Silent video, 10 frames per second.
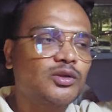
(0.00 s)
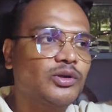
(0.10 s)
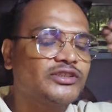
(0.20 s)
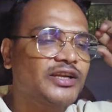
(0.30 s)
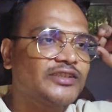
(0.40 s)

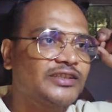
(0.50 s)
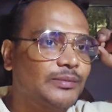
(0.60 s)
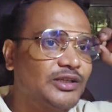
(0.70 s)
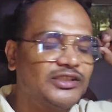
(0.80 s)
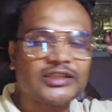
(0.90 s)
तो इस तरह से
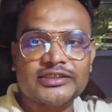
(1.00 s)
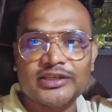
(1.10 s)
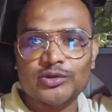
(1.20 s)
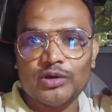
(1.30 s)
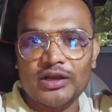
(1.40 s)
अभी
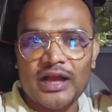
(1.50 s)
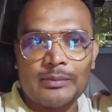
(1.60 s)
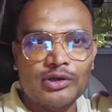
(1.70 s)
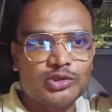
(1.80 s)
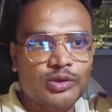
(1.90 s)
सत्रह सौ का
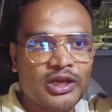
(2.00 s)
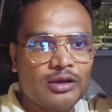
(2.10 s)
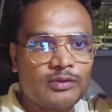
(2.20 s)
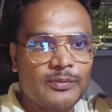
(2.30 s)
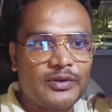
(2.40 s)
काम हो चुका है
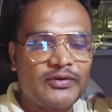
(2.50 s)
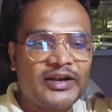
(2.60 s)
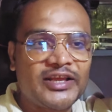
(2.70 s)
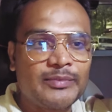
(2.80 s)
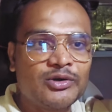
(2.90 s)
और मैं
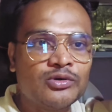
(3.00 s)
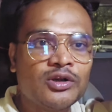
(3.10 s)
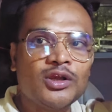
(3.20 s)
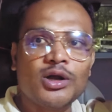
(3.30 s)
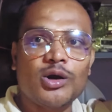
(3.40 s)
भिवंडी में हूँ
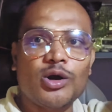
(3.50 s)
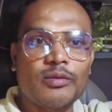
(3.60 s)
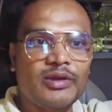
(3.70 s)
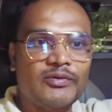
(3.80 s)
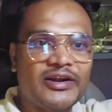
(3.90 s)

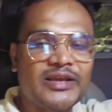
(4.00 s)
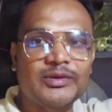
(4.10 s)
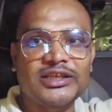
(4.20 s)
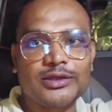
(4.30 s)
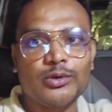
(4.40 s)
और भिवंडी
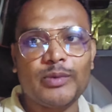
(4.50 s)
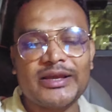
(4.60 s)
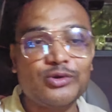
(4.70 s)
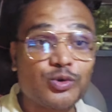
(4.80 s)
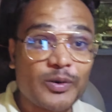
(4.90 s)
में देख लो
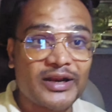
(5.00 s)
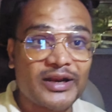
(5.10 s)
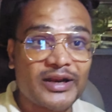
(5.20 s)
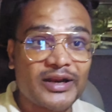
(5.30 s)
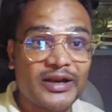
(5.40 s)
भाई उबर
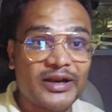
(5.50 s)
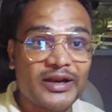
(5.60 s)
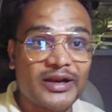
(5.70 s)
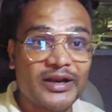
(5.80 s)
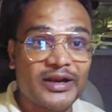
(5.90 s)
पूरा लाल ही